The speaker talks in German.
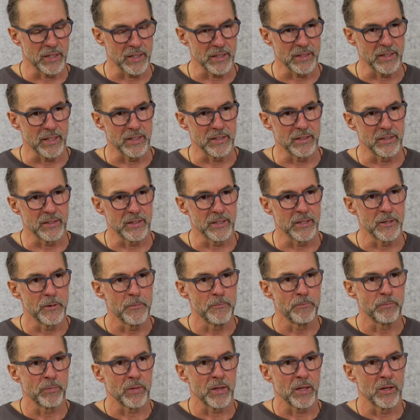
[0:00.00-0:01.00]
Variante
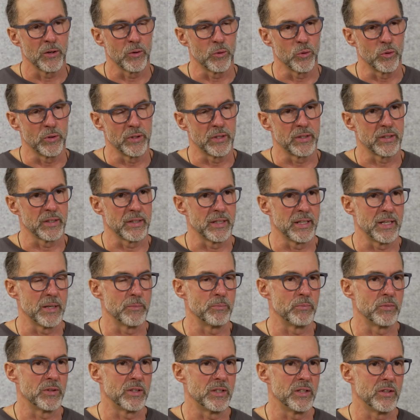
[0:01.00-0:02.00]
und
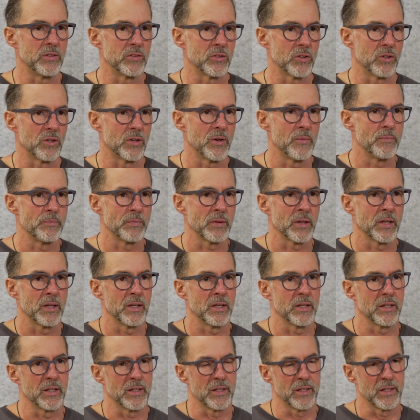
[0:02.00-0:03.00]
eben dieser
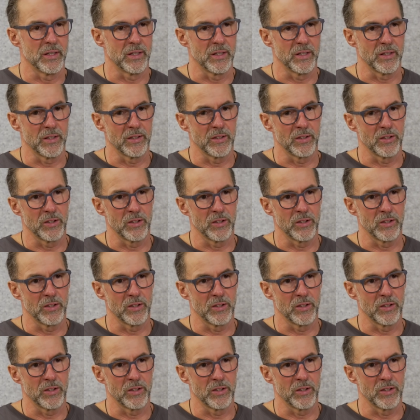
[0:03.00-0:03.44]
äh,